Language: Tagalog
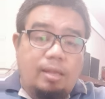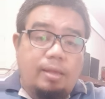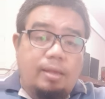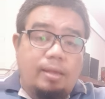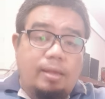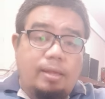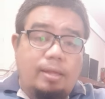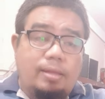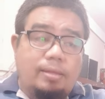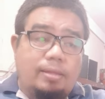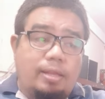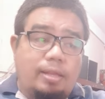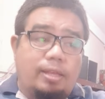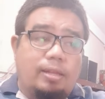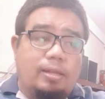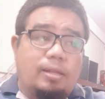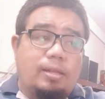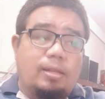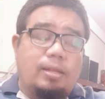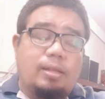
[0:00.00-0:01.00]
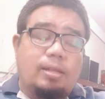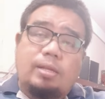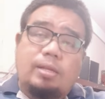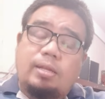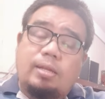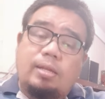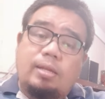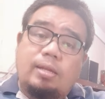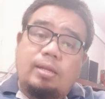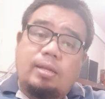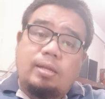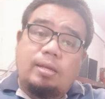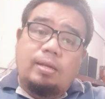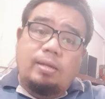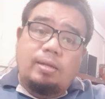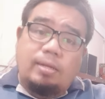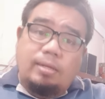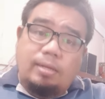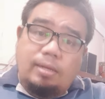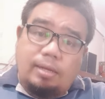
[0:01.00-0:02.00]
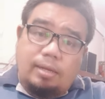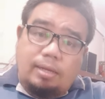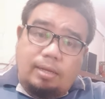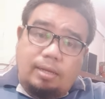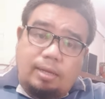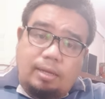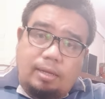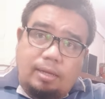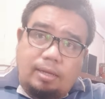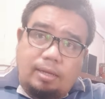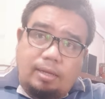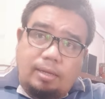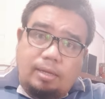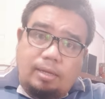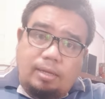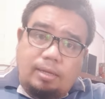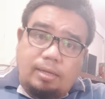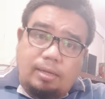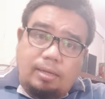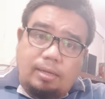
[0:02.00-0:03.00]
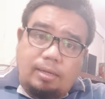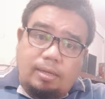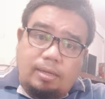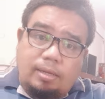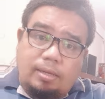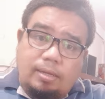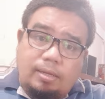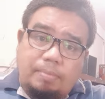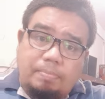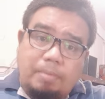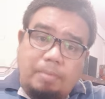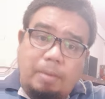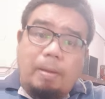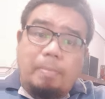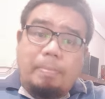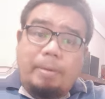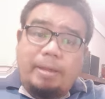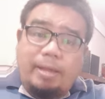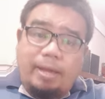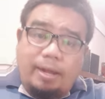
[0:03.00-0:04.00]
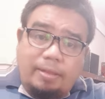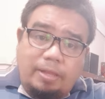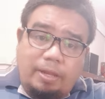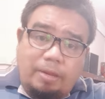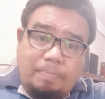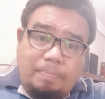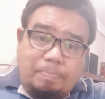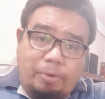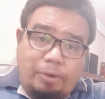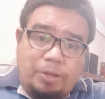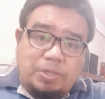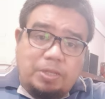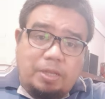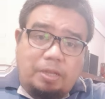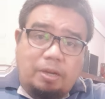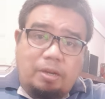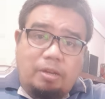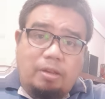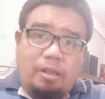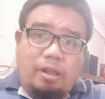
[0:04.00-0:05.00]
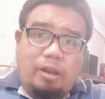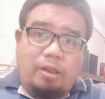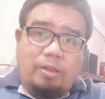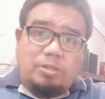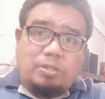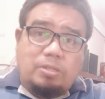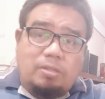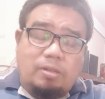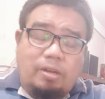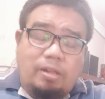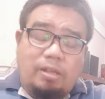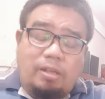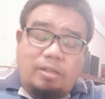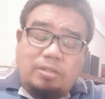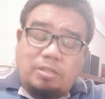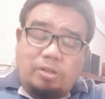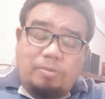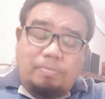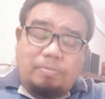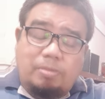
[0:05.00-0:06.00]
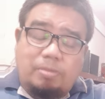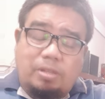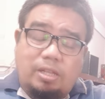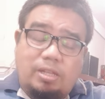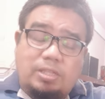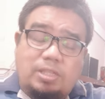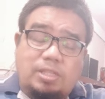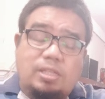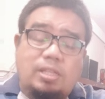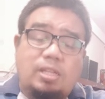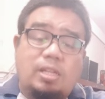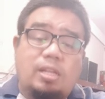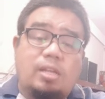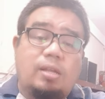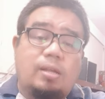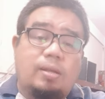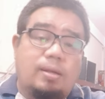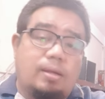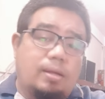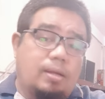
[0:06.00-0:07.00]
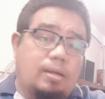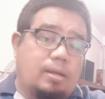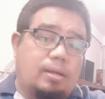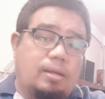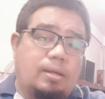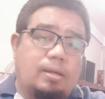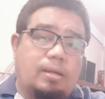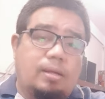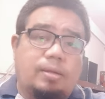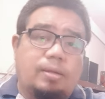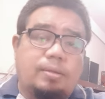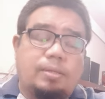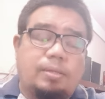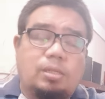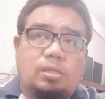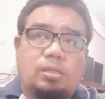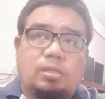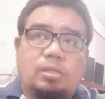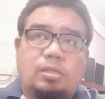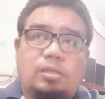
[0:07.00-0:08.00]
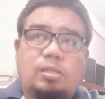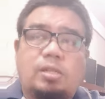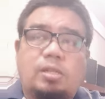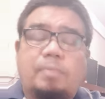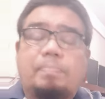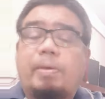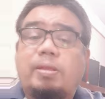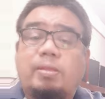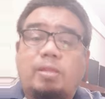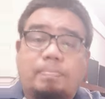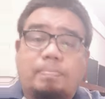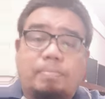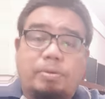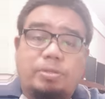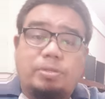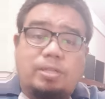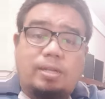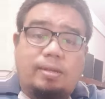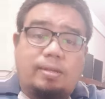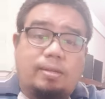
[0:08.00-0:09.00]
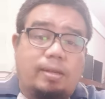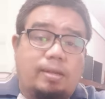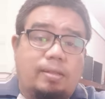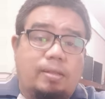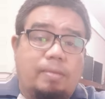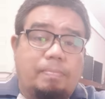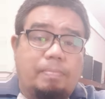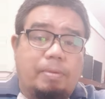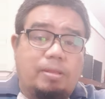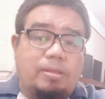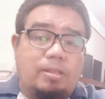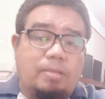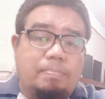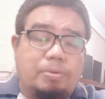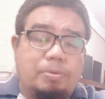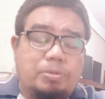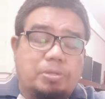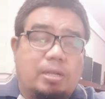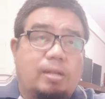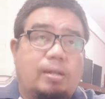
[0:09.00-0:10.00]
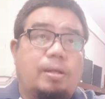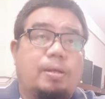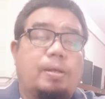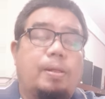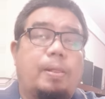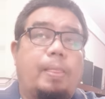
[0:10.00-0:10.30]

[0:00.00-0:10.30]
And then, uh, may babayaran din po kayo sa registry of deeds uh, depende po sa ano eh, depende po sa